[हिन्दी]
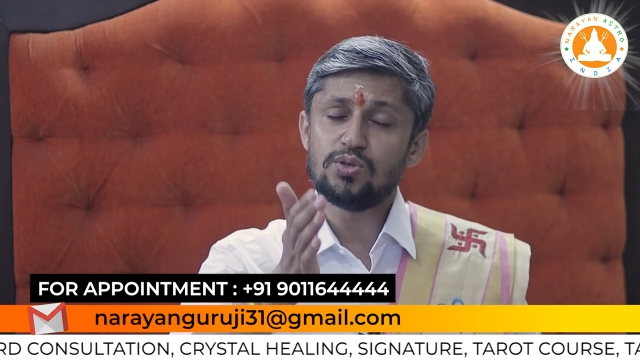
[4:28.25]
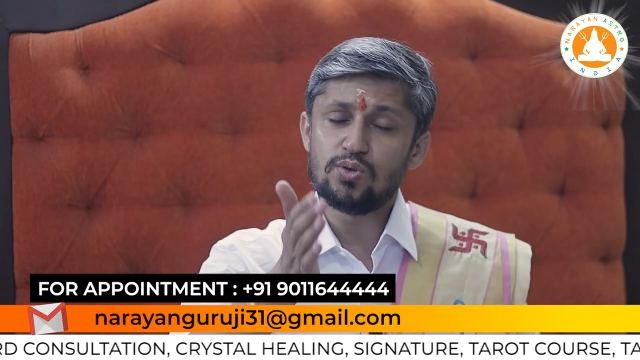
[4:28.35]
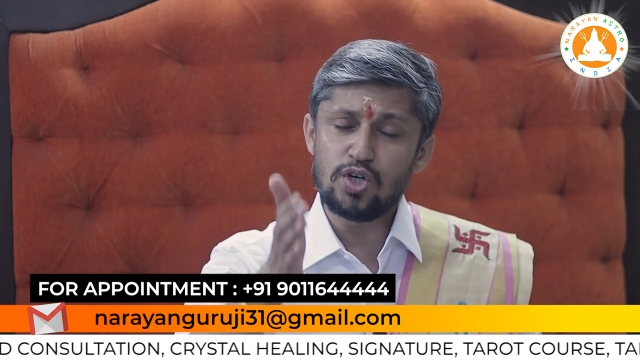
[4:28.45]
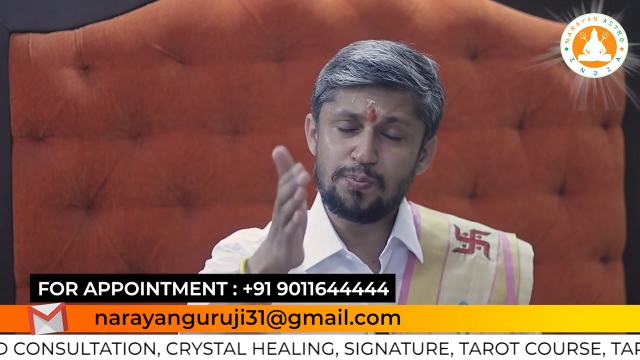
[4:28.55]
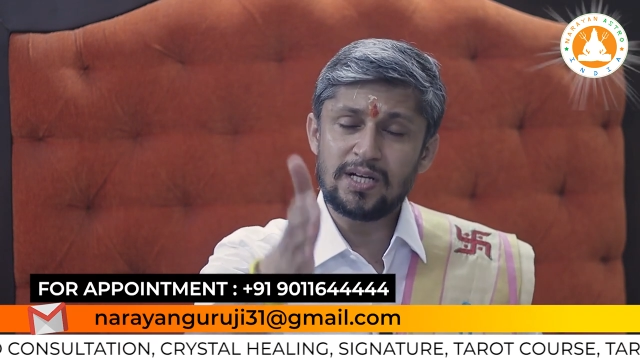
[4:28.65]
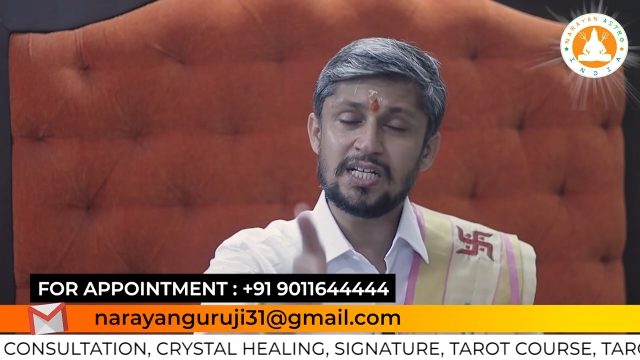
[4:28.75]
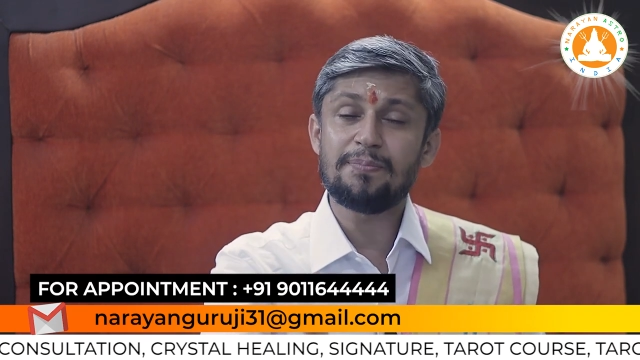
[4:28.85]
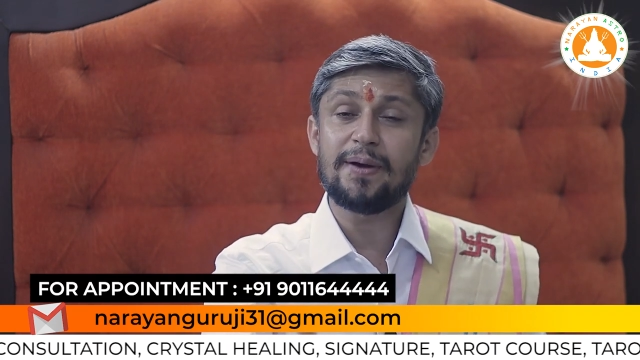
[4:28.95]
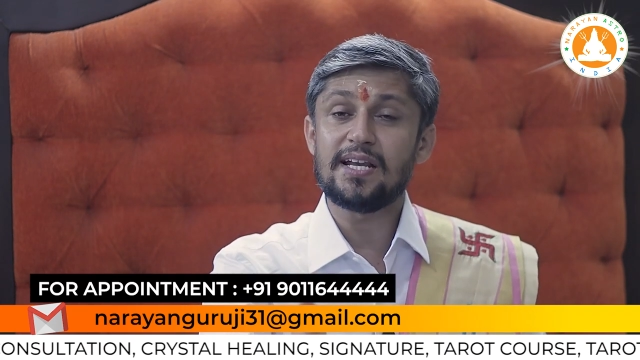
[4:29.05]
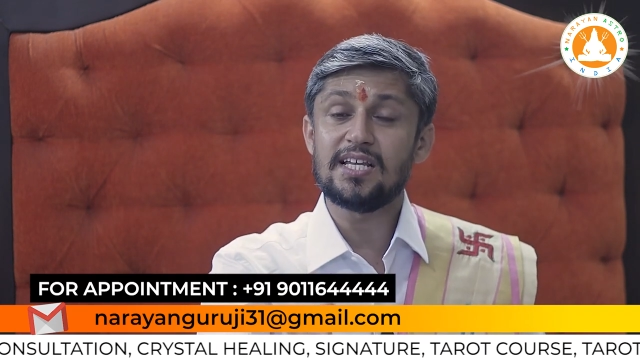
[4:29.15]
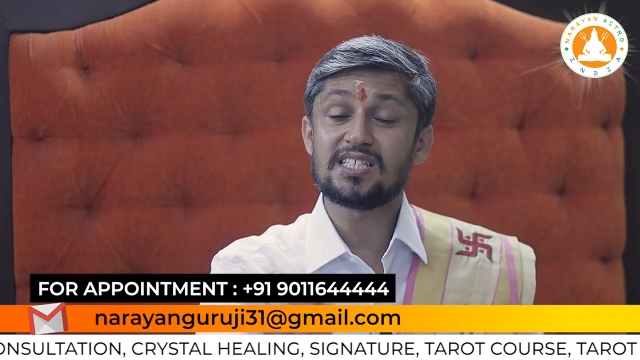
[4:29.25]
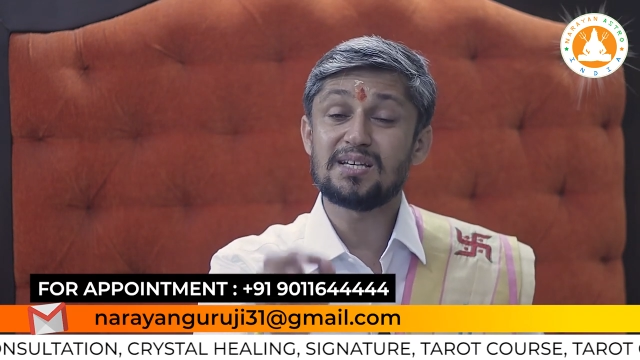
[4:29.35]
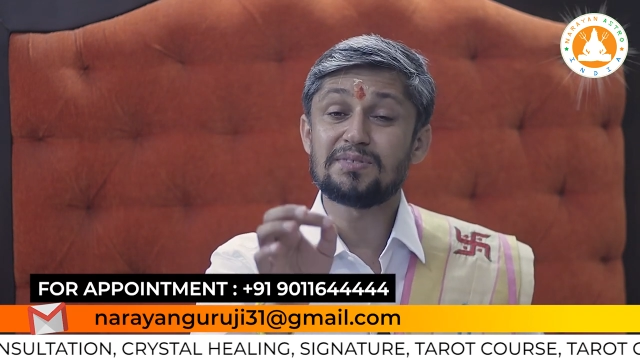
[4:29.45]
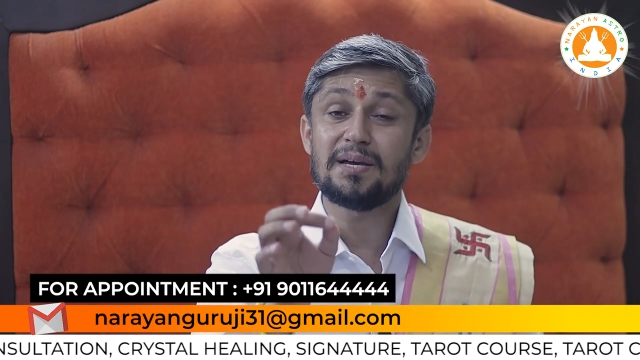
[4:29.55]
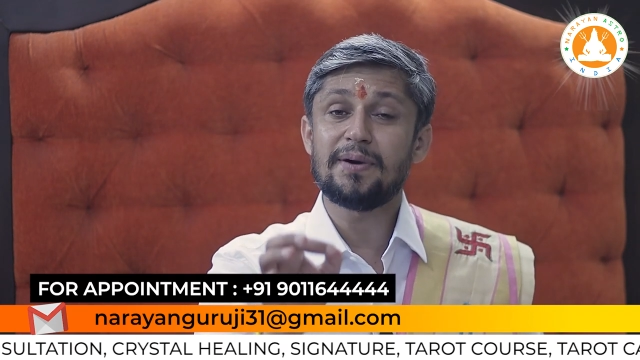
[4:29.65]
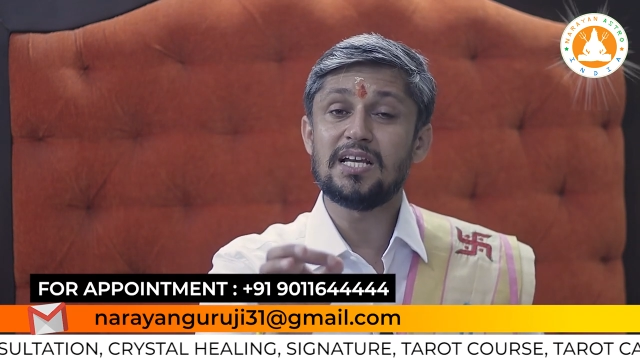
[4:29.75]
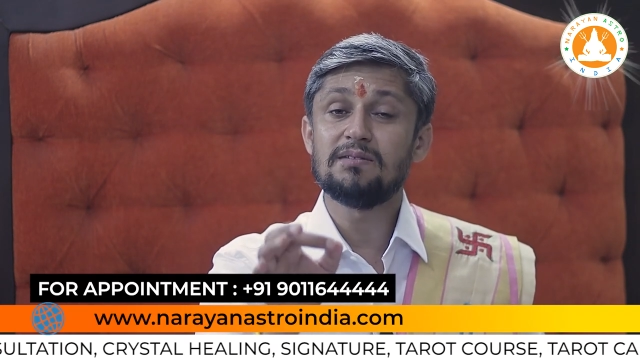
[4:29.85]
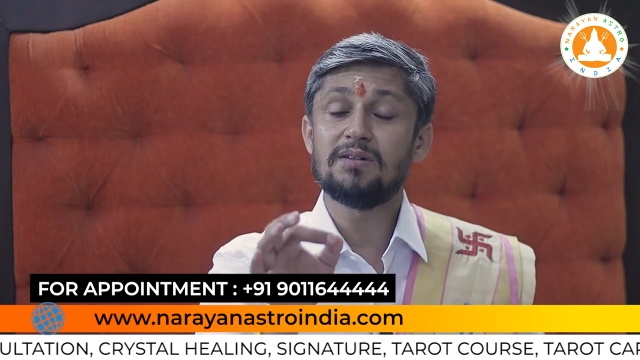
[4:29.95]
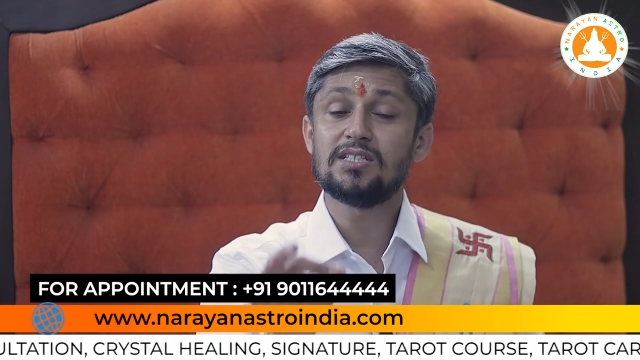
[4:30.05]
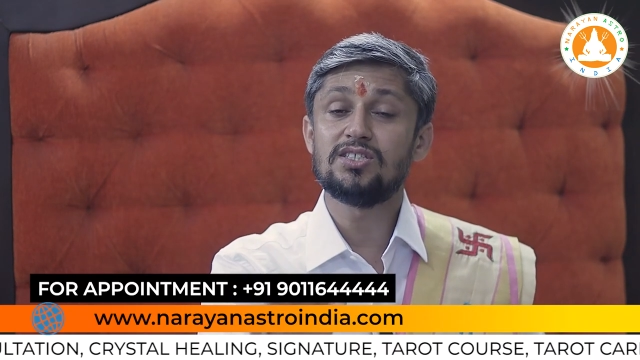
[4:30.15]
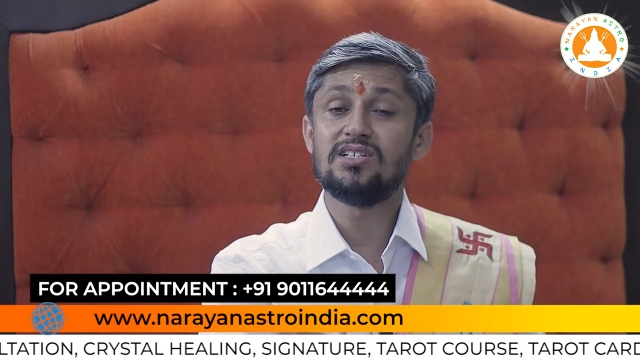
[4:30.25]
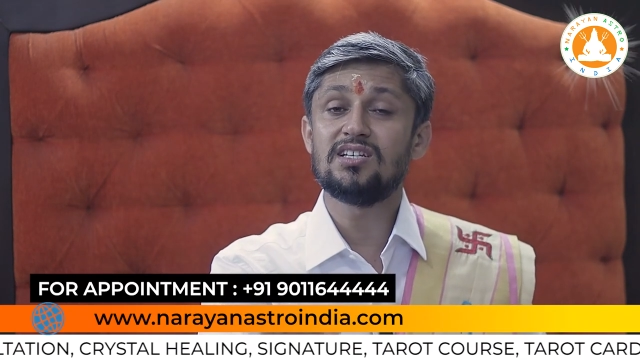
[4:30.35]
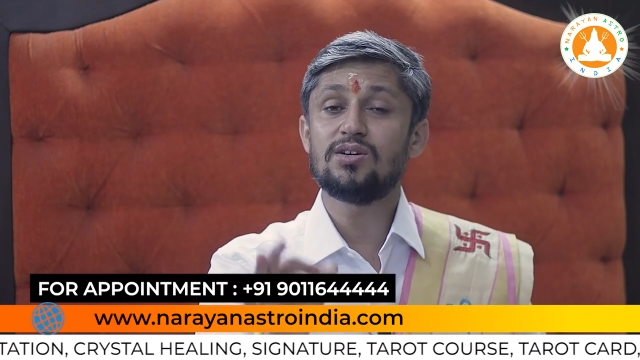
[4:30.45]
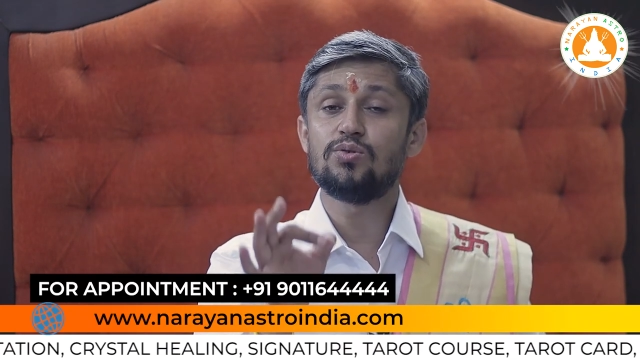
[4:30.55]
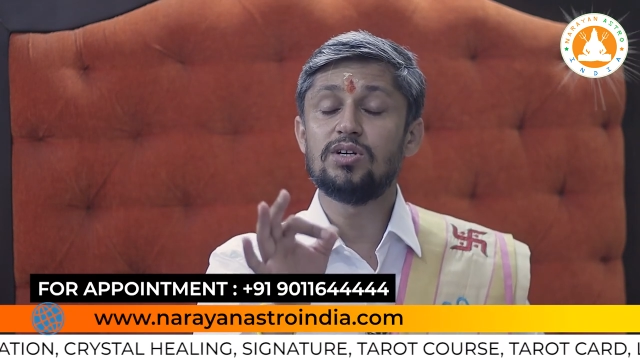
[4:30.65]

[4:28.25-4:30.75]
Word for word: जरूर पन्ना पहनिए सबसे पहली बात जिनकी